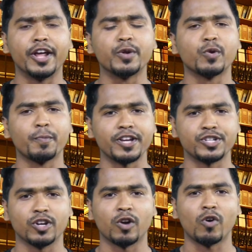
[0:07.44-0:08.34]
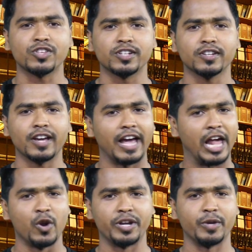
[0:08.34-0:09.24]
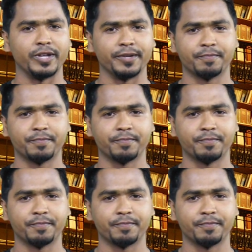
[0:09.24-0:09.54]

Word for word: నేను రూపేష్ యు ఆర్ వాచింగ్ ఎలో టీవీ